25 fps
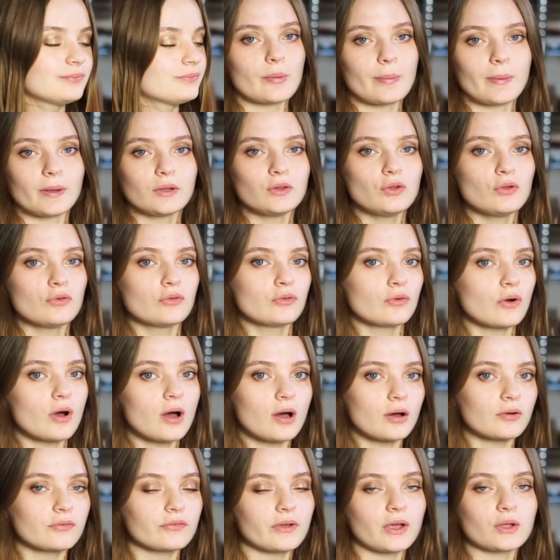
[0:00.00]
Je vais pas
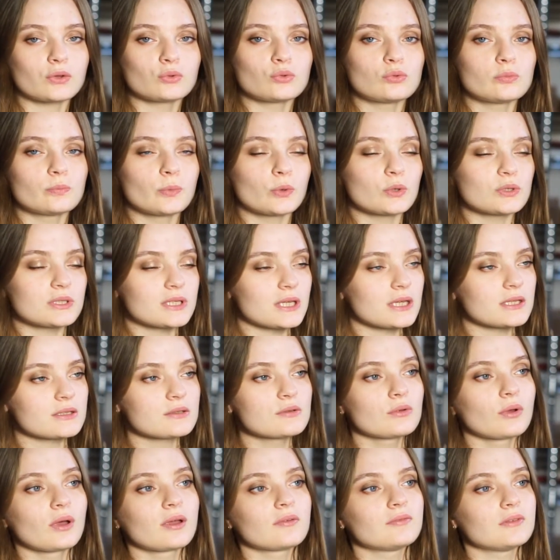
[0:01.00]
devoir faire tout le process
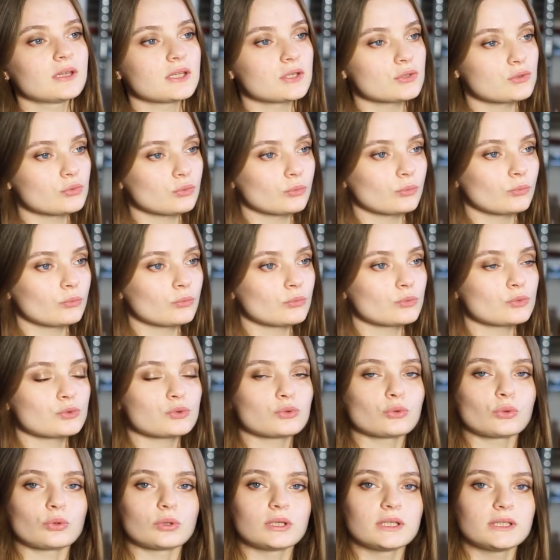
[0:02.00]
de réflexion
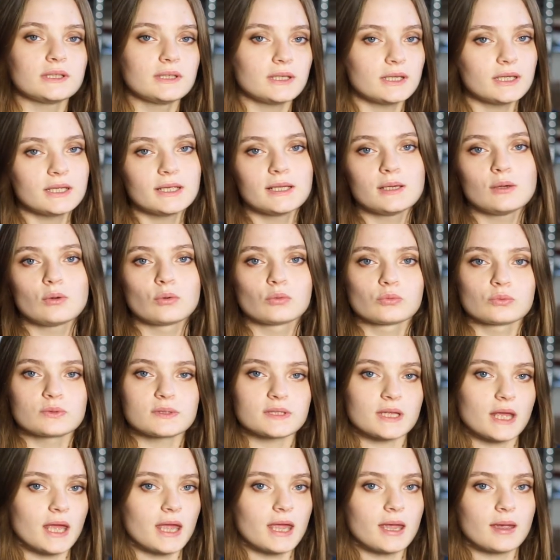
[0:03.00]
sur l'idée, le
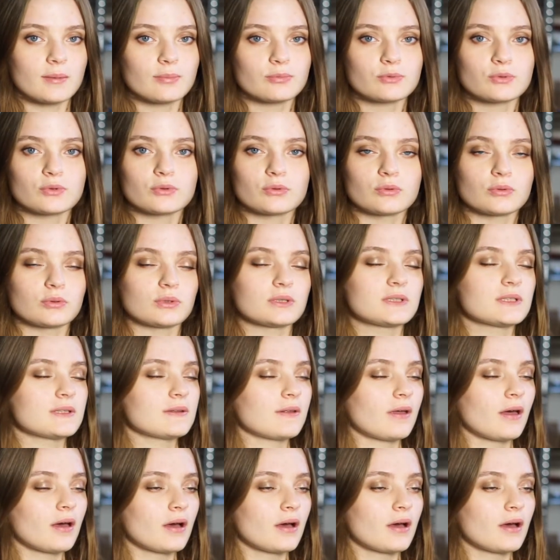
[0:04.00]
concept, euh, etc.